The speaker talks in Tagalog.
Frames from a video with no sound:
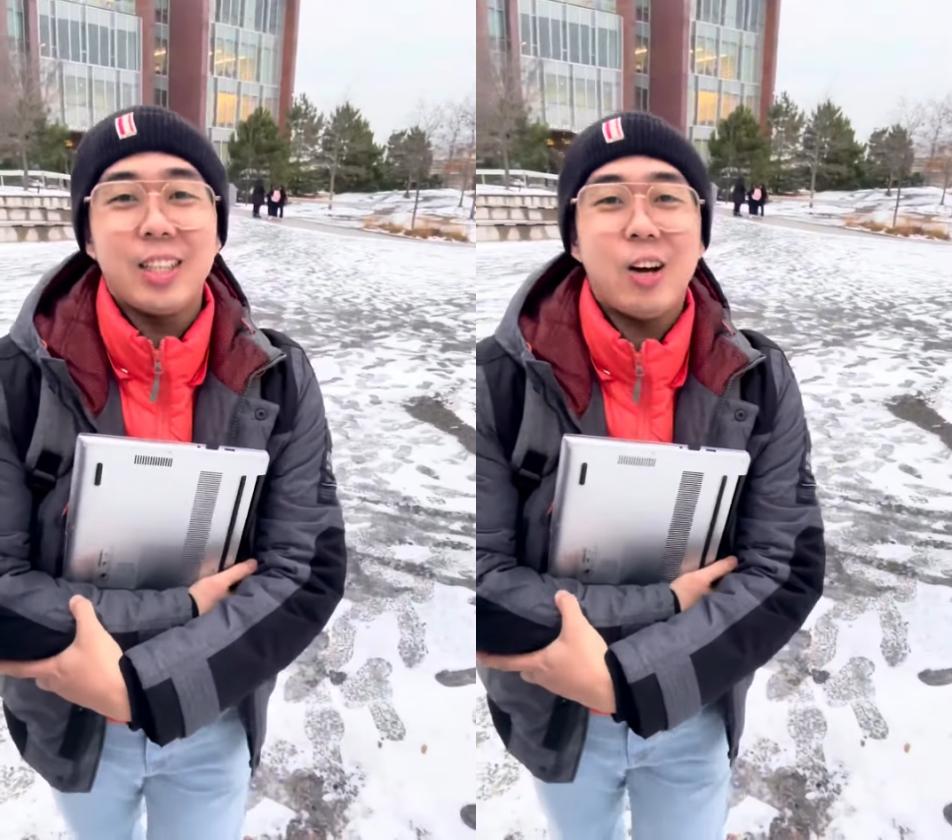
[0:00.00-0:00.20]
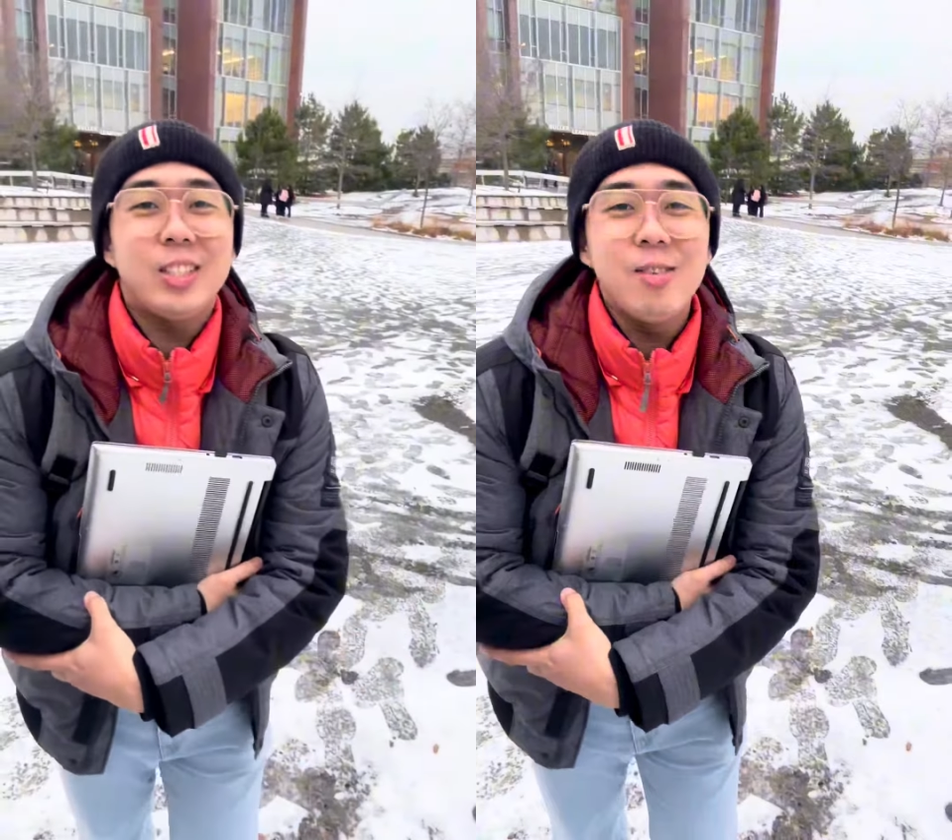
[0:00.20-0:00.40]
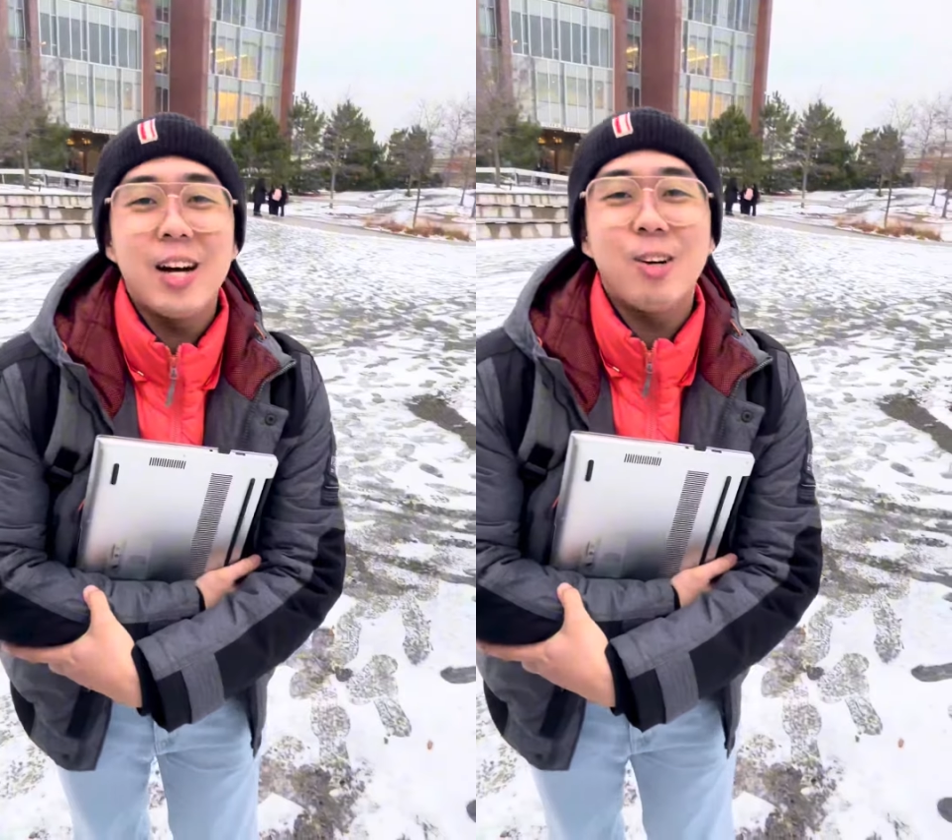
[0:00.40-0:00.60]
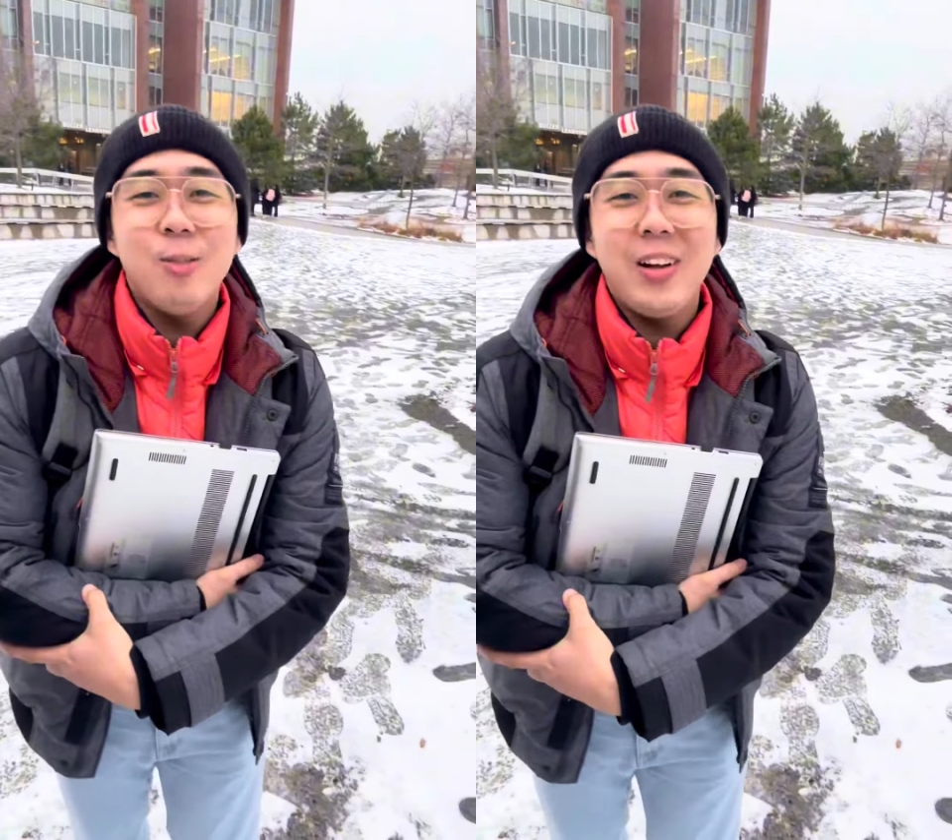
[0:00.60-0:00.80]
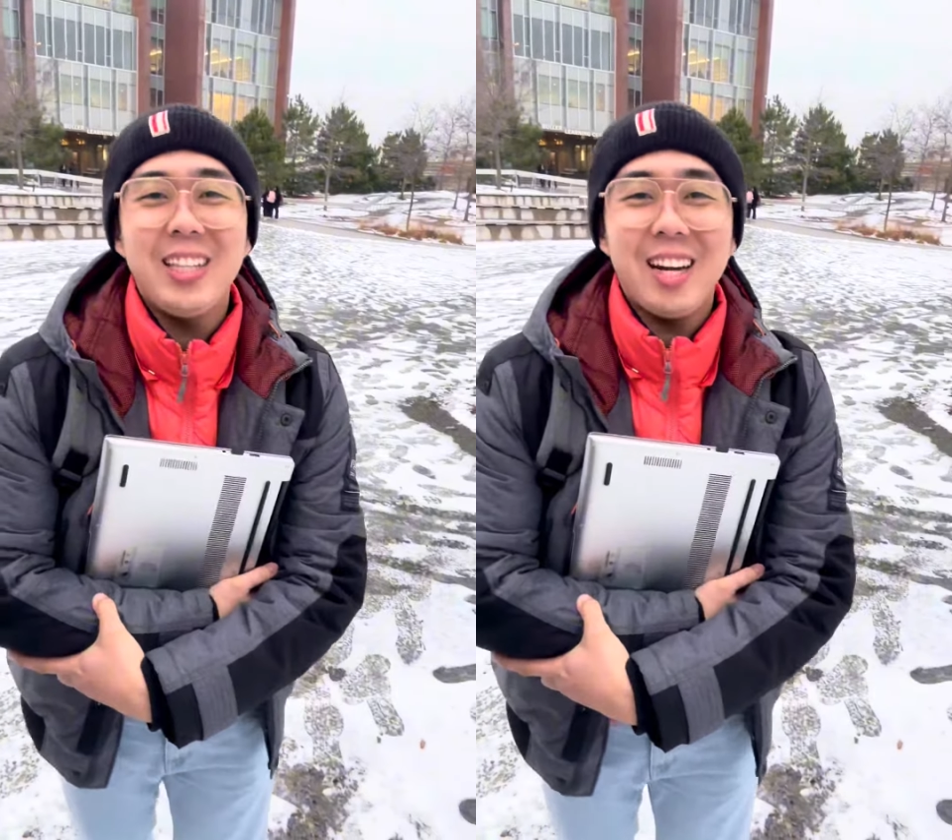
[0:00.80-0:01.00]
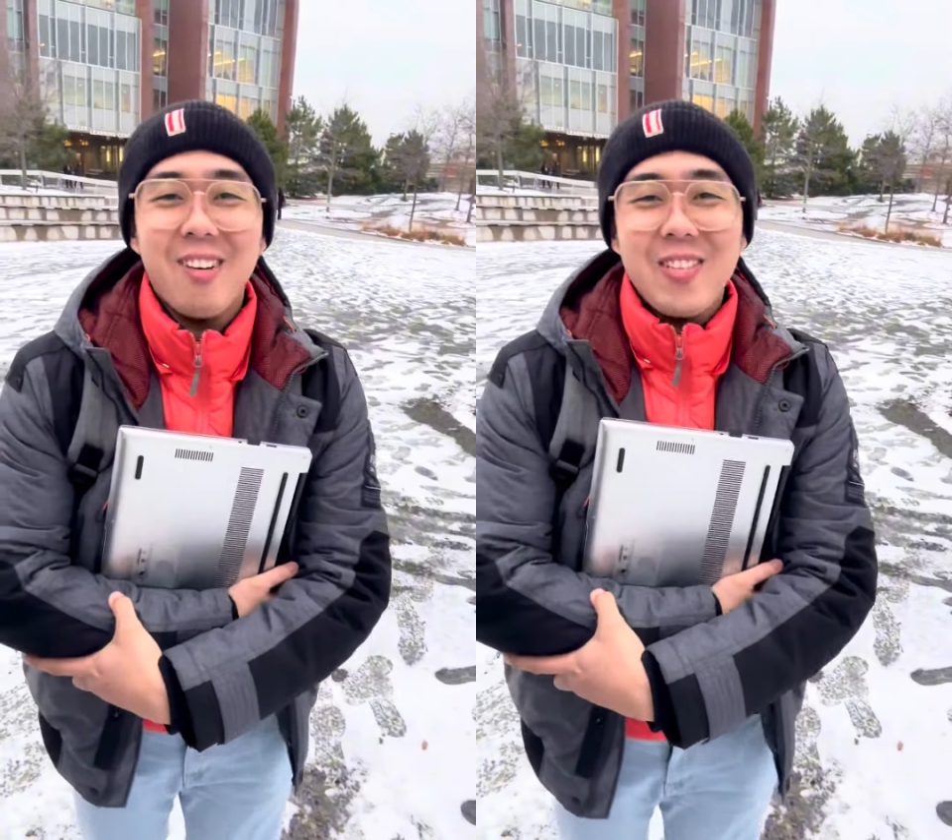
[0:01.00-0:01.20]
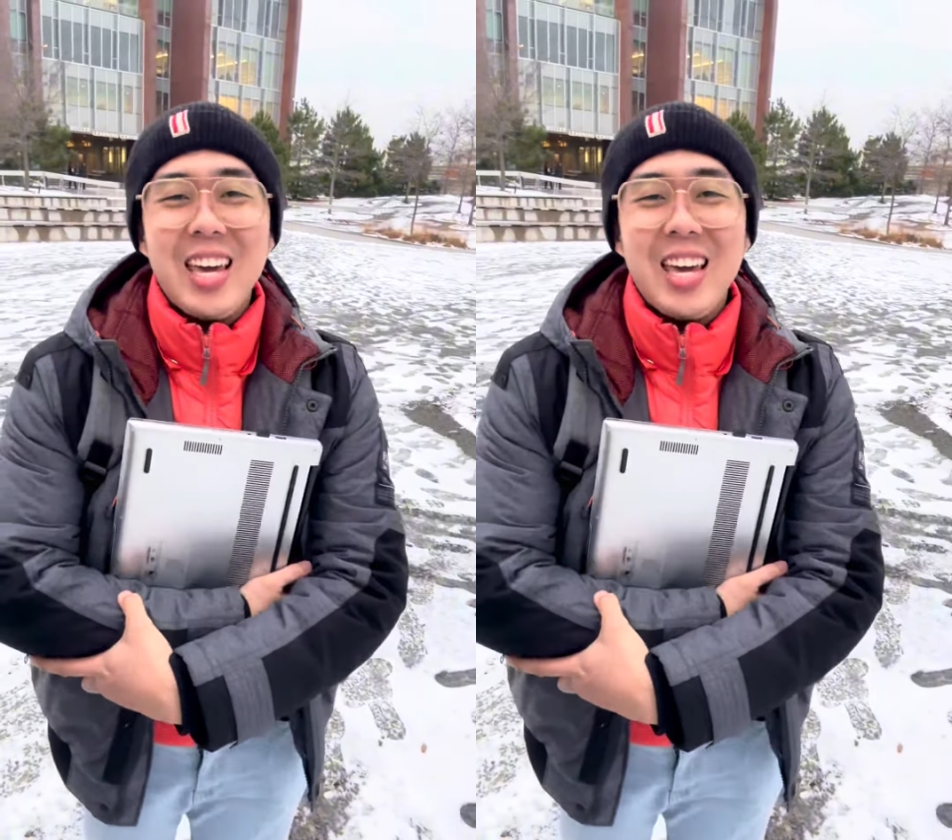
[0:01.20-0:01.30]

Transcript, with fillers: Shout out mga kubal, grabe.